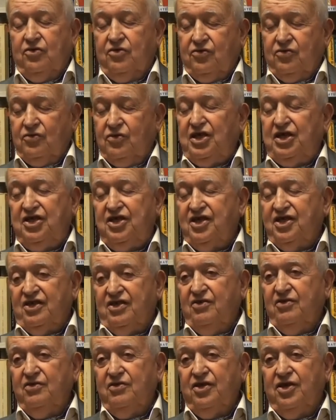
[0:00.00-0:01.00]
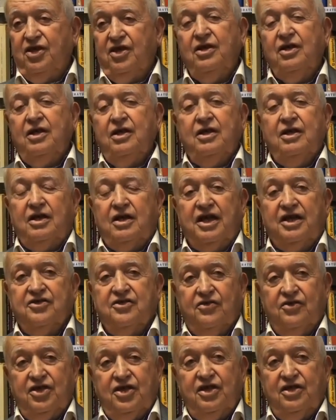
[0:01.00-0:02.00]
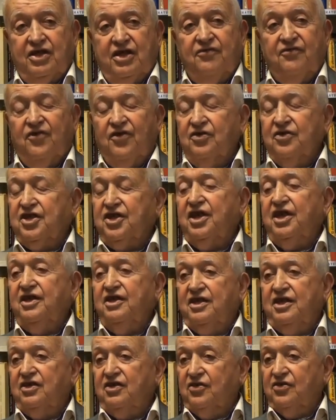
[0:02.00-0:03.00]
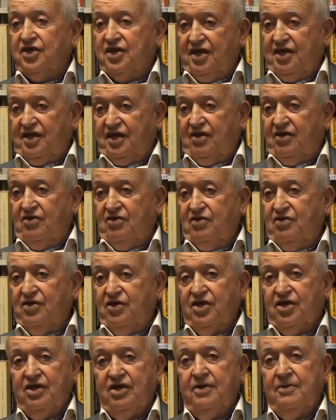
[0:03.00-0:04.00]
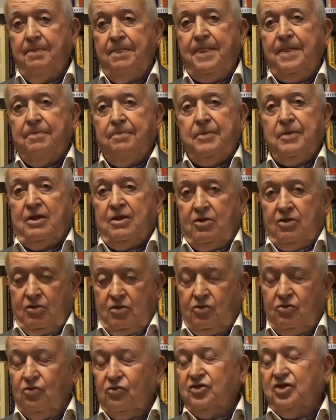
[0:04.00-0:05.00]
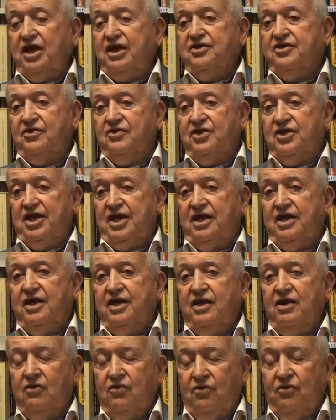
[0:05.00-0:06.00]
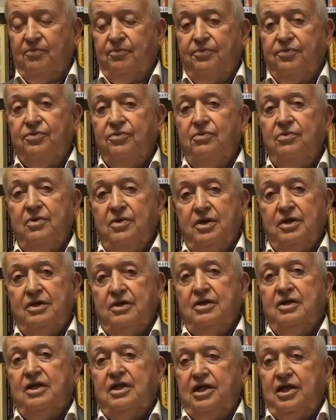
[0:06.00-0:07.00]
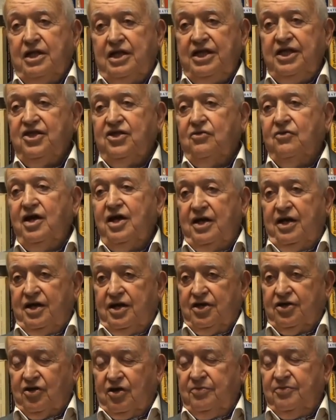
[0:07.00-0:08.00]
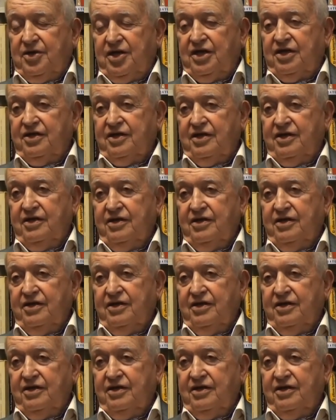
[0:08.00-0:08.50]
de son existence, la société française est en déshérence, le contrat social est rompu, L'histoire est en miettes.